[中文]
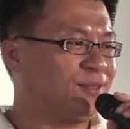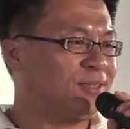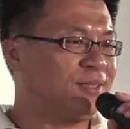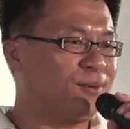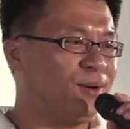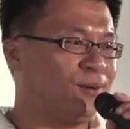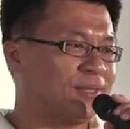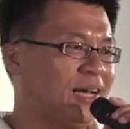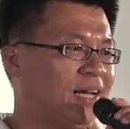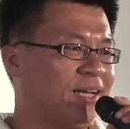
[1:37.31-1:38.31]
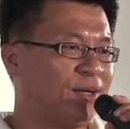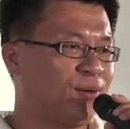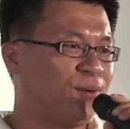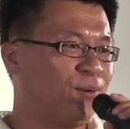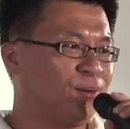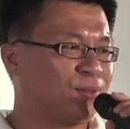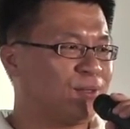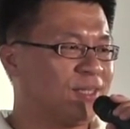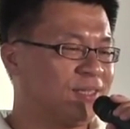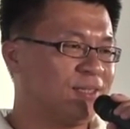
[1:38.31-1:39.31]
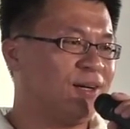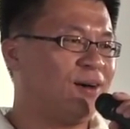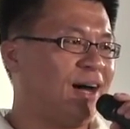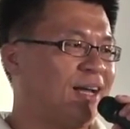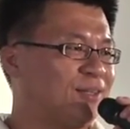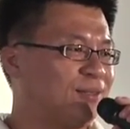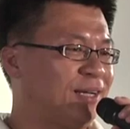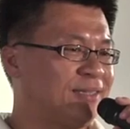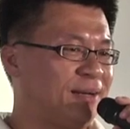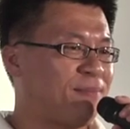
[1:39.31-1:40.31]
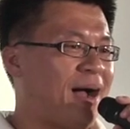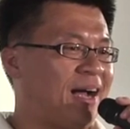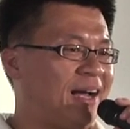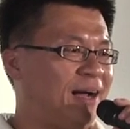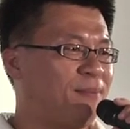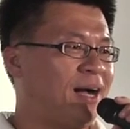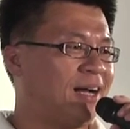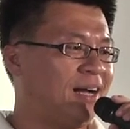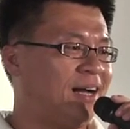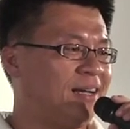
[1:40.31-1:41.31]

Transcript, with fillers: 就是因为我在国中的时候啊，都叫人家霸卡霸卡，